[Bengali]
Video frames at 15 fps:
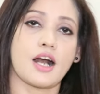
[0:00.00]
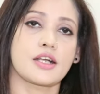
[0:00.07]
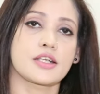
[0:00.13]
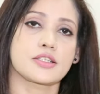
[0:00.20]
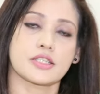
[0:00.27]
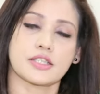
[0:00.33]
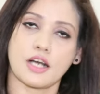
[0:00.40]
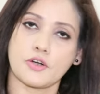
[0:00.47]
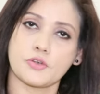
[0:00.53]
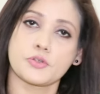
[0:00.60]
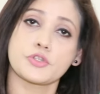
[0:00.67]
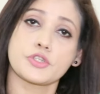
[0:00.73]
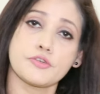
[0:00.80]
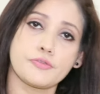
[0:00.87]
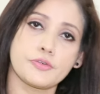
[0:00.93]
আরেকটি কারণ
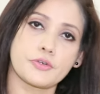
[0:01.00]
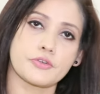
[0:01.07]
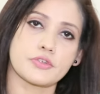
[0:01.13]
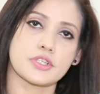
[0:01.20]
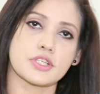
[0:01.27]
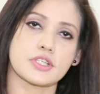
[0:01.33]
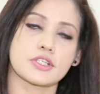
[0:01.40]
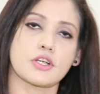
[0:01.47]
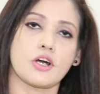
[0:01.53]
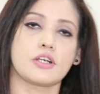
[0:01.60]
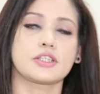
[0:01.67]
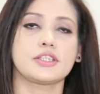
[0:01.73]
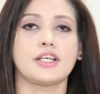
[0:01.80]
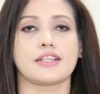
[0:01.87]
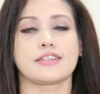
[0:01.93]
হচ্ছে ফ্লোরোসিস
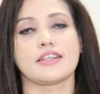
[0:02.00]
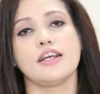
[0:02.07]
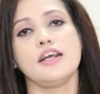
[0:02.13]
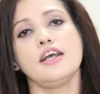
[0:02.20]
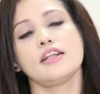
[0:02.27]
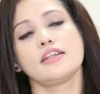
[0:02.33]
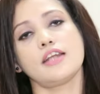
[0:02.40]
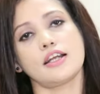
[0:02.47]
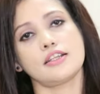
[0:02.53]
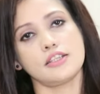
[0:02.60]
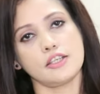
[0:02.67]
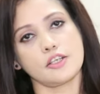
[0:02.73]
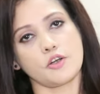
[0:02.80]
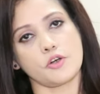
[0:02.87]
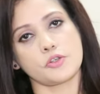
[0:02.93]
অর্থাৎ
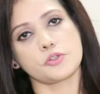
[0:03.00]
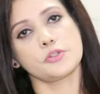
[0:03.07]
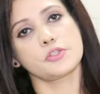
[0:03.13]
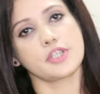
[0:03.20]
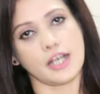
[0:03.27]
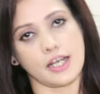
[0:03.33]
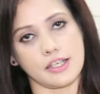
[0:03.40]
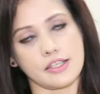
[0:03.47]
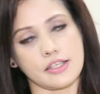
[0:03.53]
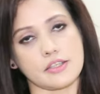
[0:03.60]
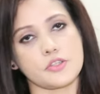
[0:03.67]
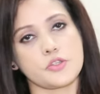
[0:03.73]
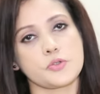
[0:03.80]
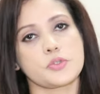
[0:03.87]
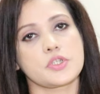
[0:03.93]
দাঁতের গঠনকালে
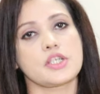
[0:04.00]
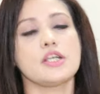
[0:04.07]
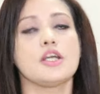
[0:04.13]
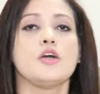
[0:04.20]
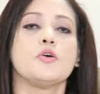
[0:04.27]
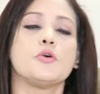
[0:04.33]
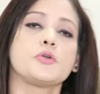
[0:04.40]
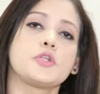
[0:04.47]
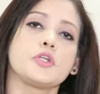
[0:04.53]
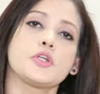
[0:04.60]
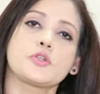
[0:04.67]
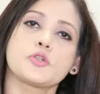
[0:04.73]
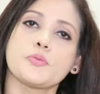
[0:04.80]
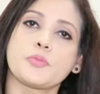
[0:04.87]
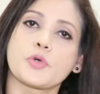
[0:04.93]
যদি
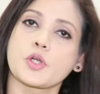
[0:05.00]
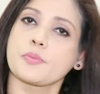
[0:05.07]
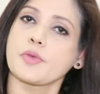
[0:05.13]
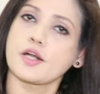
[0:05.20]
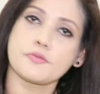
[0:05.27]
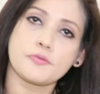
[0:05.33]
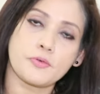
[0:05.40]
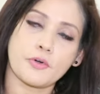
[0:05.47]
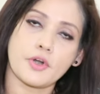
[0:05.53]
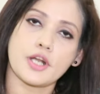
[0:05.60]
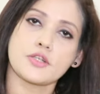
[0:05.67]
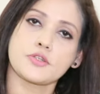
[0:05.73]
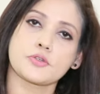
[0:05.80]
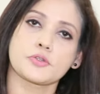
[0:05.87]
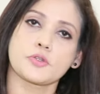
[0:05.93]
অতিরিক্ত পরিমাণ
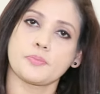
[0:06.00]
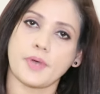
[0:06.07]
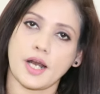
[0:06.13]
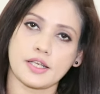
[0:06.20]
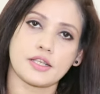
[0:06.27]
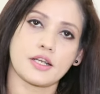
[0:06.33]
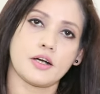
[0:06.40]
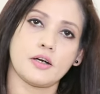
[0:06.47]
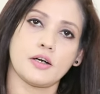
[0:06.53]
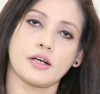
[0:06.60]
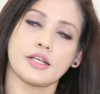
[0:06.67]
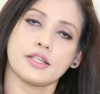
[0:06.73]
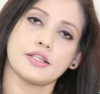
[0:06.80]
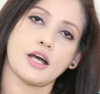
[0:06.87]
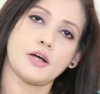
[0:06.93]
ফ্লোরাইডযুক্ত পানি খাওয়া
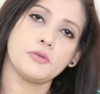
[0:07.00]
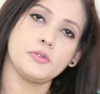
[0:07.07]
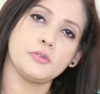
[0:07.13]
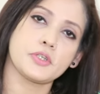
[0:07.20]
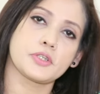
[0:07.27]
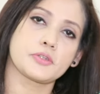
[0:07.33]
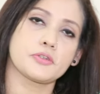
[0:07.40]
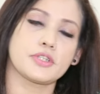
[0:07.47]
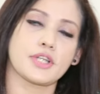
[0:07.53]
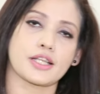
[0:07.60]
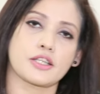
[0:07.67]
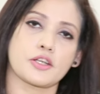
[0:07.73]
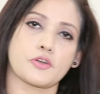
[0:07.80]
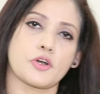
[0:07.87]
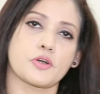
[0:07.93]
হয় তাহলেও কিন্তু
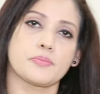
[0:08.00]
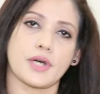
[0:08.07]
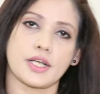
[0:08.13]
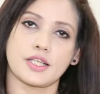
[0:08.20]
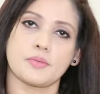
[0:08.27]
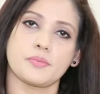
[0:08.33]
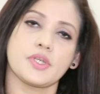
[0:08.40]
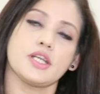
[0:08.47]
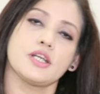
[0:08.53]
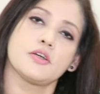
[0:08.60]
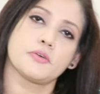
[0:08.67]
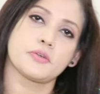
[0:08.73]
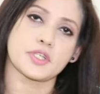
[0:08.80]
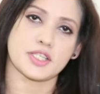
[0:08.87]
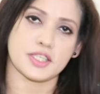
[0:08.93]
দাঁতের রং বাদামি
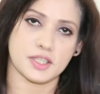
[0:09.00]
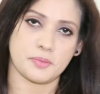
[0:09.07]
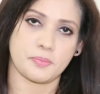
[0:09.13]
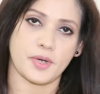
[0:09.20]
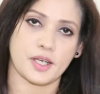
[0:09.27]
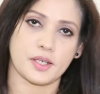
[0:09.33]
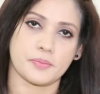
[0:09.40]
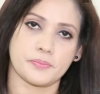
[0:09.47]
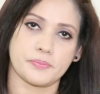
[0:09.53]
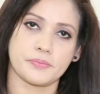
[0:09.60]
হয়ে যেতে পারে